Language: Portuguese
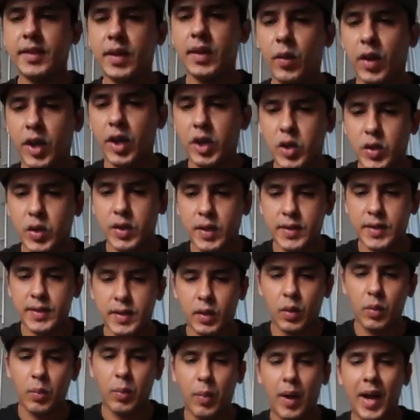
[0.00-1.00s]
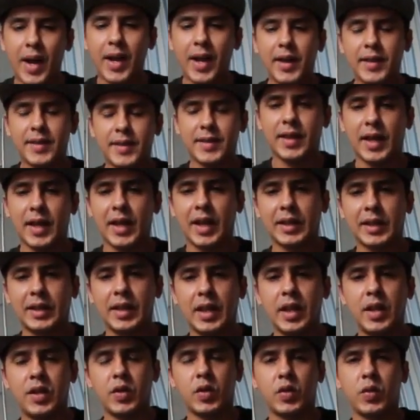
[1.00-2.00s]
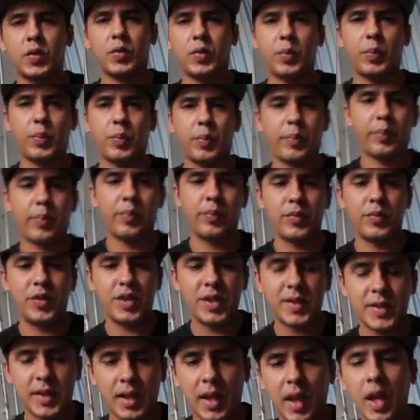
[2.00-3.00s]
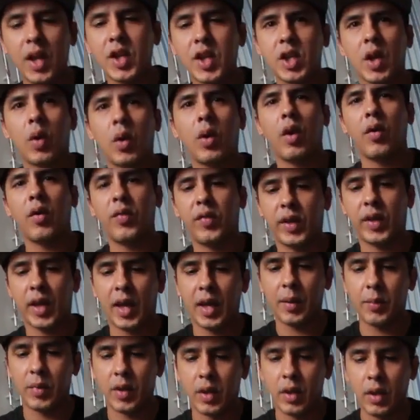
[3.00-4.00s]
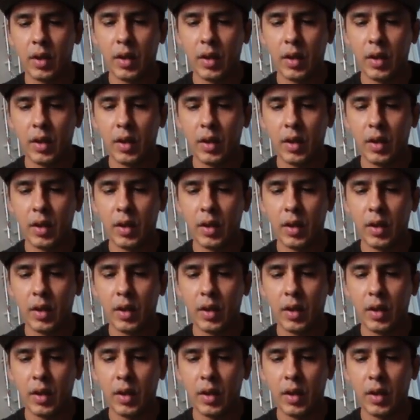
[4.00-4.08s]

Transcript: O que eu acho que são mais característicos de skate é o half cab.